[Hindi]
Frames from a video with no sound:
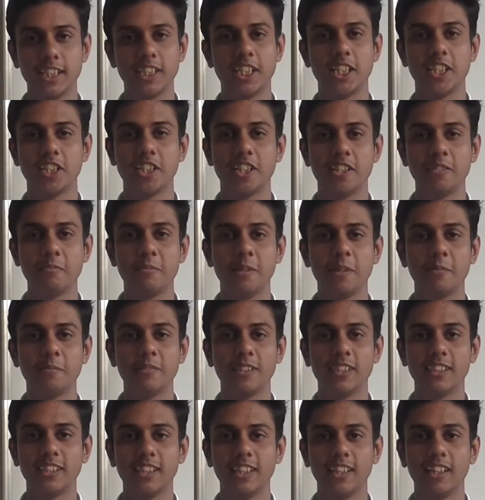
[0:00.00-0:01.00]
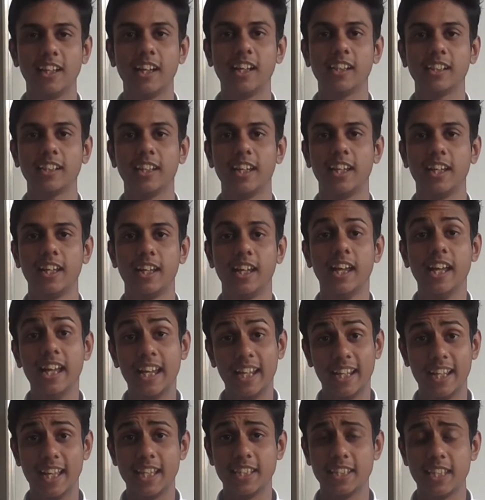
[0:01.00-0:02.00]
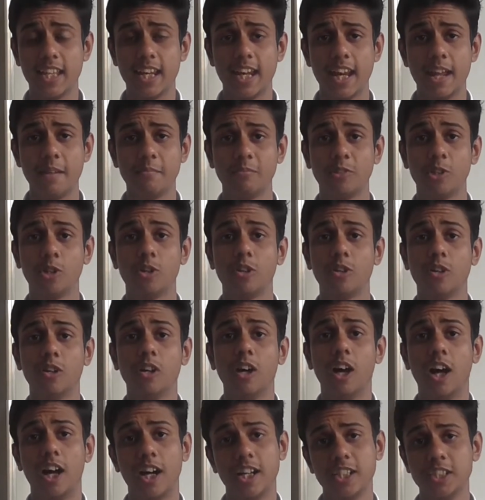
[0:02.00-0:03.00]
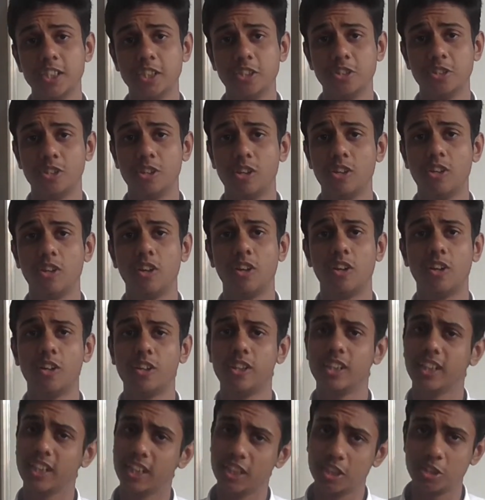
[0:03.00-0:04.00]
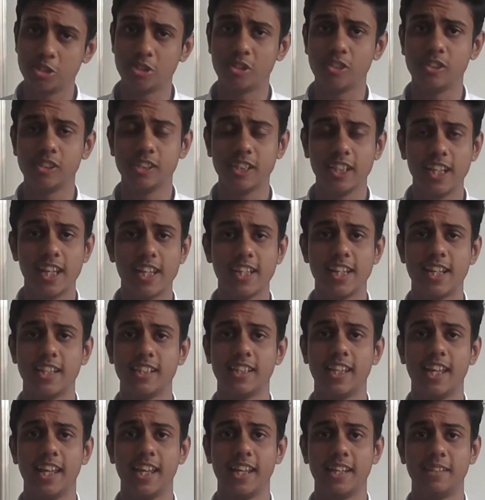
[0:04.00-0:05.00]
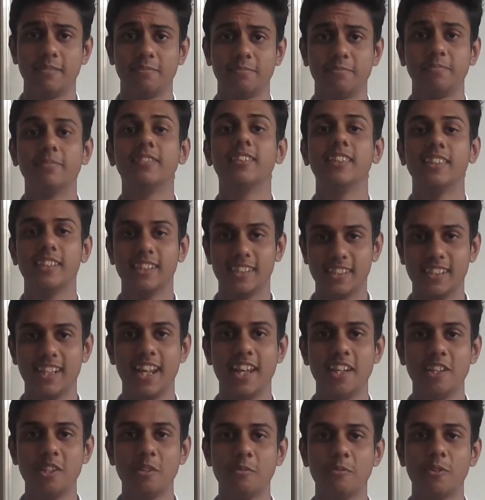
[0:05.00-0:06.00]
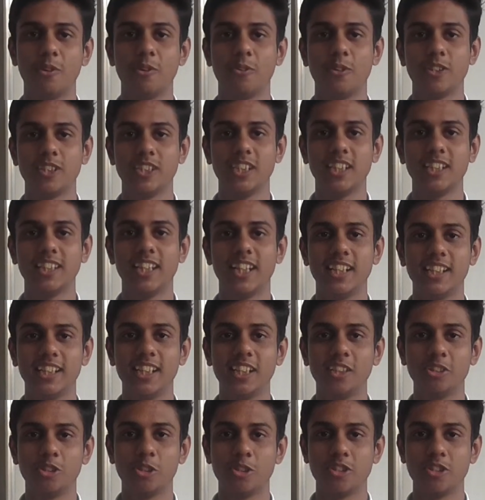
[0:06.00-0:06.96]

के सेशन में हमने सीखा कि कैसे रैम को अनइंस्टॉल और इंस्टॉल किया जाता है थैंक यू फॉर वॉचिंग डेटिंग